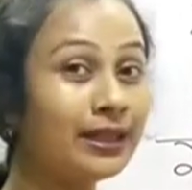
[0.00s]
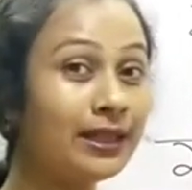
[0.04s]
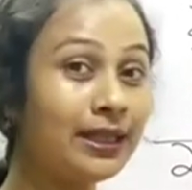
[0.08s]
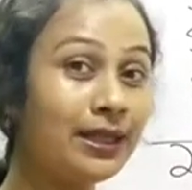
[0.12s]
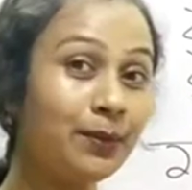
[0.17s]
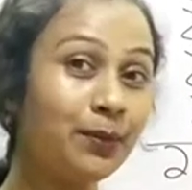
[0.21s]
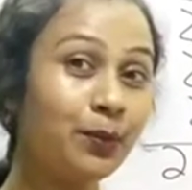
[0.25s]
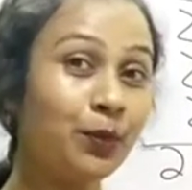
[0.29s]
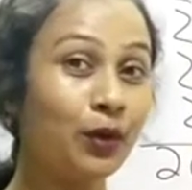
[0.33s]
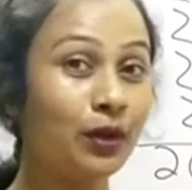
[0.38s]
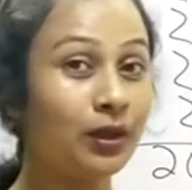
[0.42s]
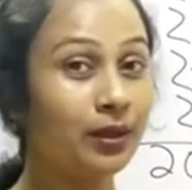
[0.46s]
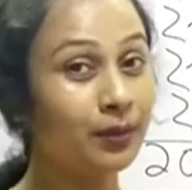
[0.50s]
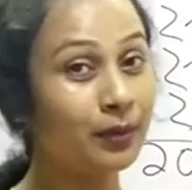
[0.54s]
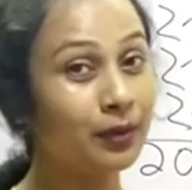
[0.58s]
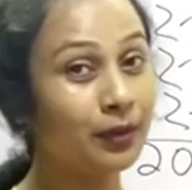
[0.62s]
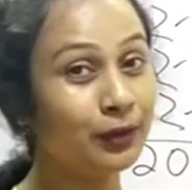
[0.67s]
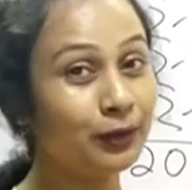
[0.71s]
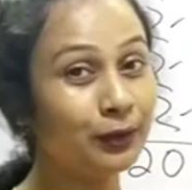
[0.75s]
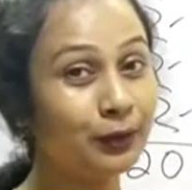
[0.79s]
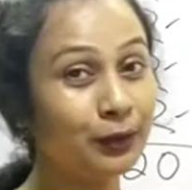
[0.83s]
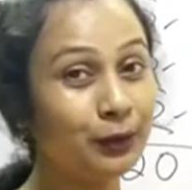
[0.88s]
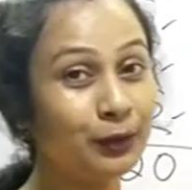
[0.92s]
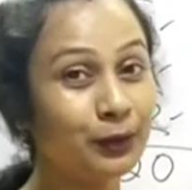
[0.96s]
কি বলে
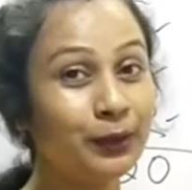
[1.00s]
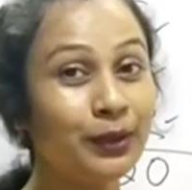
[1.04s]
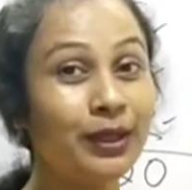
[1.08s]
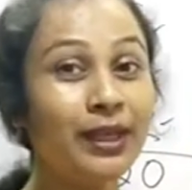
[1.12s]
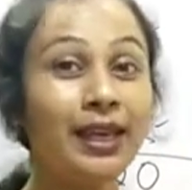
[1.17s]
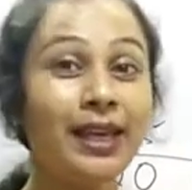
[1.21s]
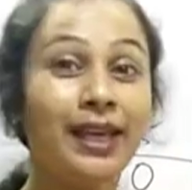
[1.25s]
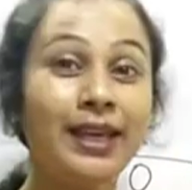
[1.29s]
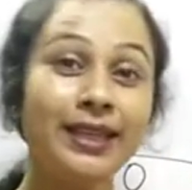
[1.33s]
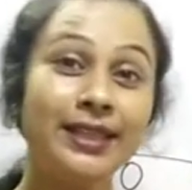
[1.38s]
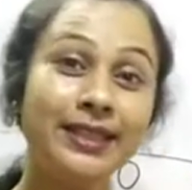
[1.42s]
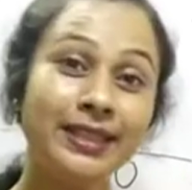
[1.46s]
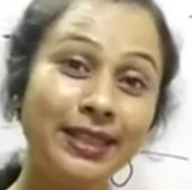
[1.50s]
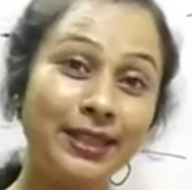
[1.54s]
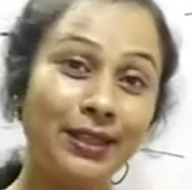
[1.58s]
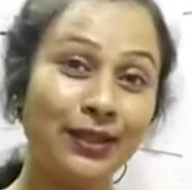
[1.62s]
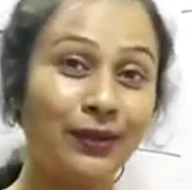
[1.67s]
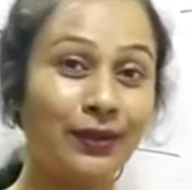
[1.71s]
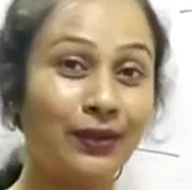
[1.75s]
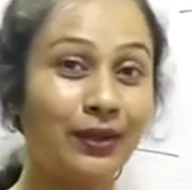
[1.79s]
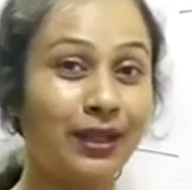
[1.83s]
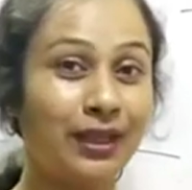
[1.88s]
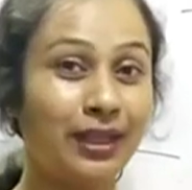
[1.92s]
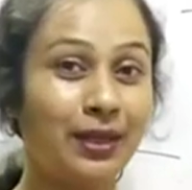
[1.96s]
বলো তো এই
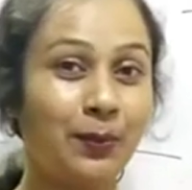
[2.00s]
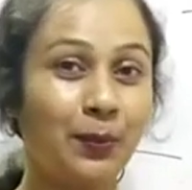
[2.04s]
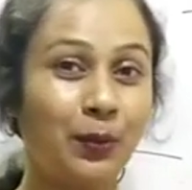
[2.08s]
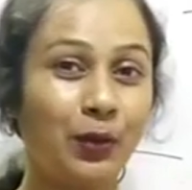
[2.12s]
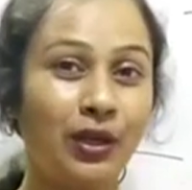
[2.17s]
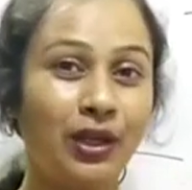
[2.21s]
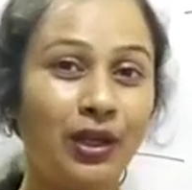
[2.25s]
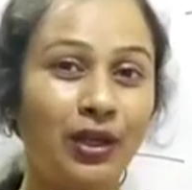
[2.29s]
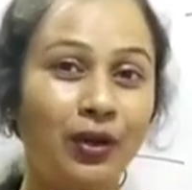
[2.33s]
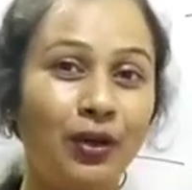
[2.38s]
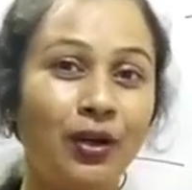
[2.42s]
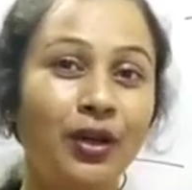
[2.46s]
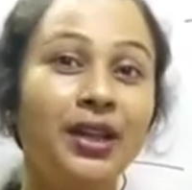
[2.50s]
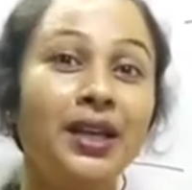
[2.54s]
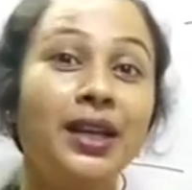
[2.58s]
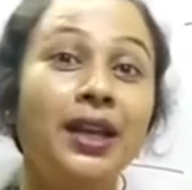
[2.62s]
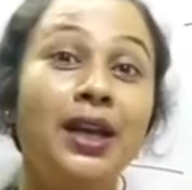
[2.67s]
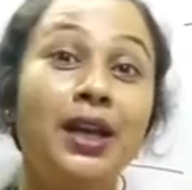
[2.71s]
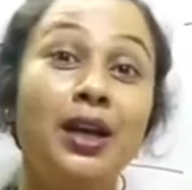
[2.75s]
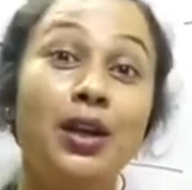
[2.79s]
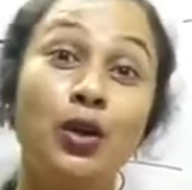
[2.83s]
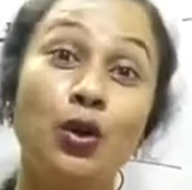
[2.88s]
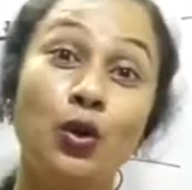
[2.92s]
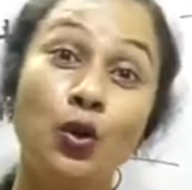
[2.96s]
চিহ্নটাকে বলা হয়
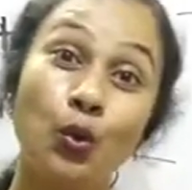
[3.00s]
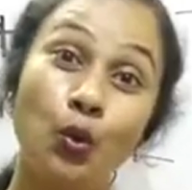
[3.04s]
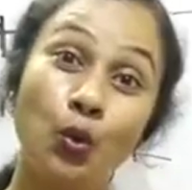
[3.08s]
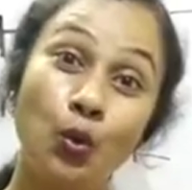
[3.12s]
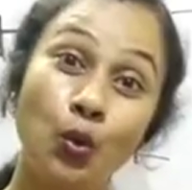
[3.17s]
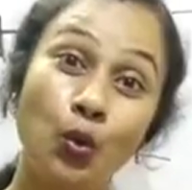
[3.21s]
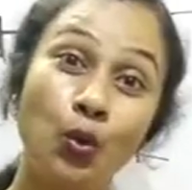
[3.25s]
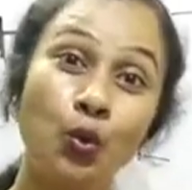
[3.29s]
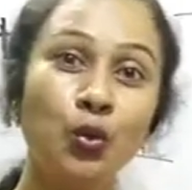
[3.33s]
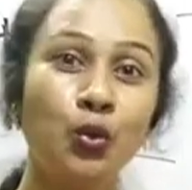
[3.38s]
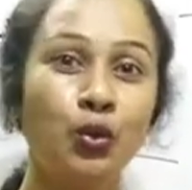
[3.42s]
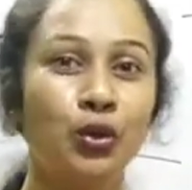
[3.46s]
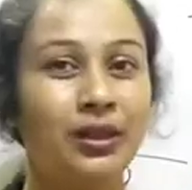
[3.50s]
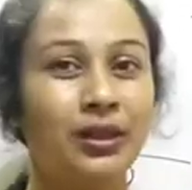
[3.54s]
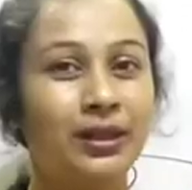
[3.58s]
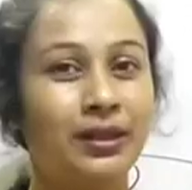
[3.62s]
গুণ